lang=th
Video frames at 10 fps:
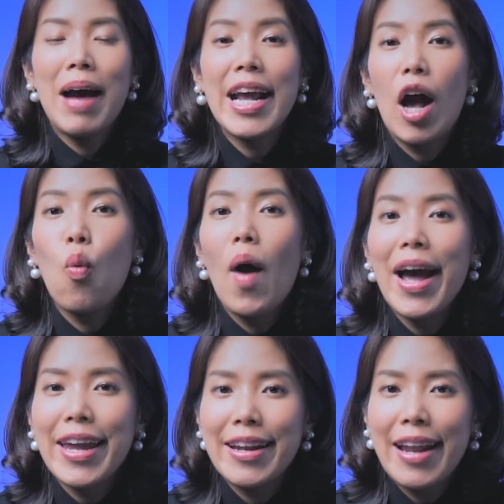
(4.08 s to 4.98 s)
ไม่คะว่า
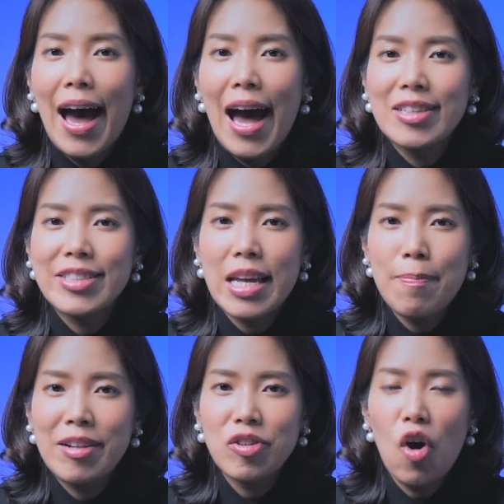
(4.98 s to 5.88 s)
Intouch ที่
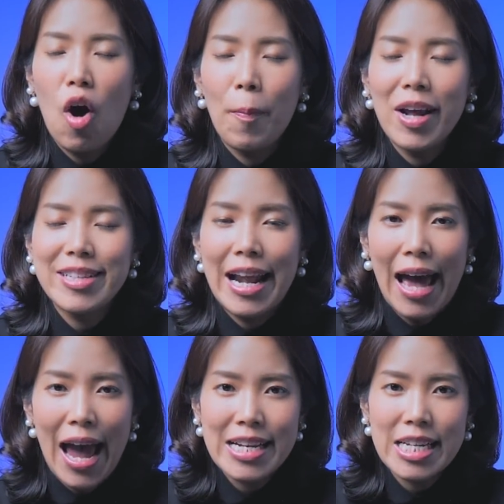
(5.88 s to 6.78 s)
เป็นเจ้าของบริษัท
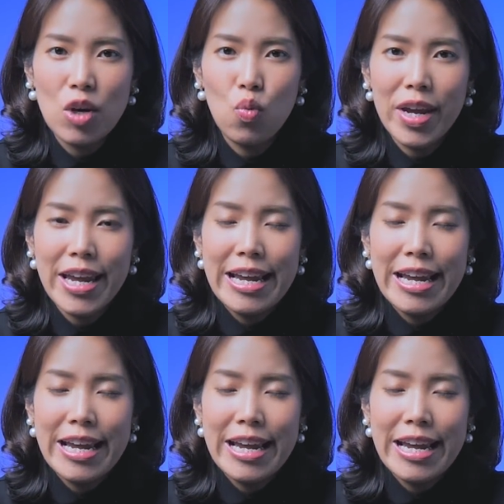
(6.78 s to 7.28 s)
ITV